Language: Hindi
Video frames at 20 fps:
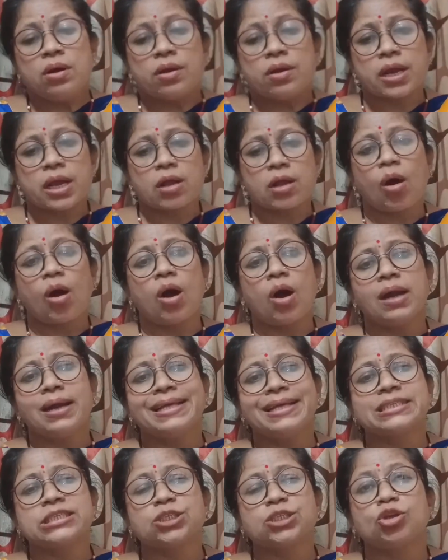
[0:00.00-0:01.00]
रिकॉर्ड
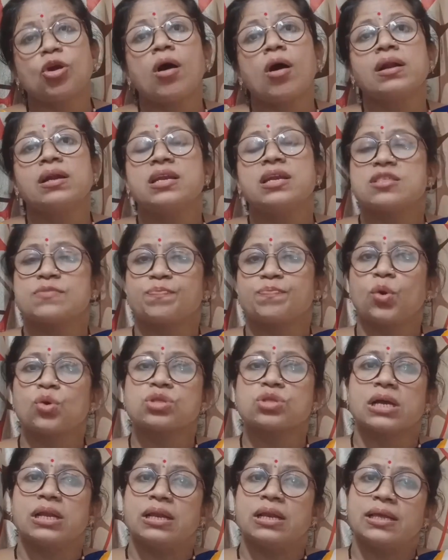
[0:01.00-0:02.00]
स्टॉक
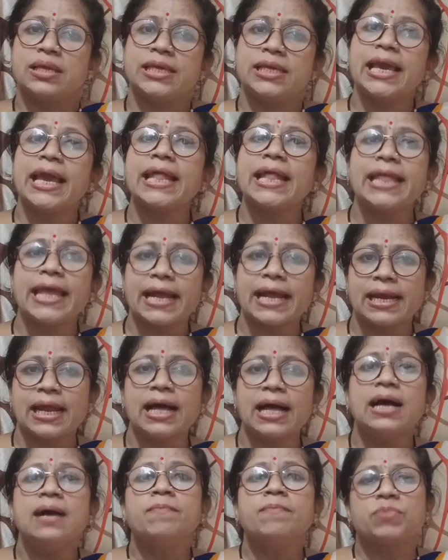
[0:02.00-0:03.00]
डिस्पोजल ये
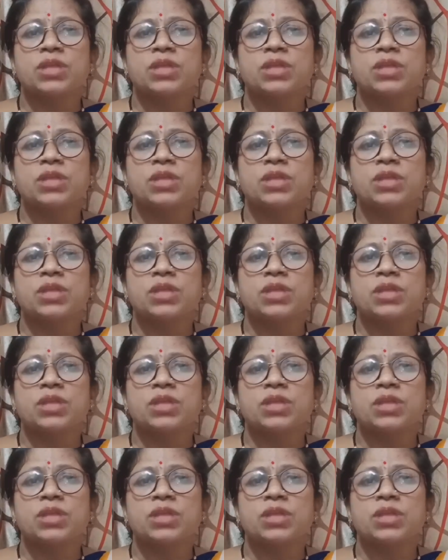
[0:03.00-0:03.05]
देखना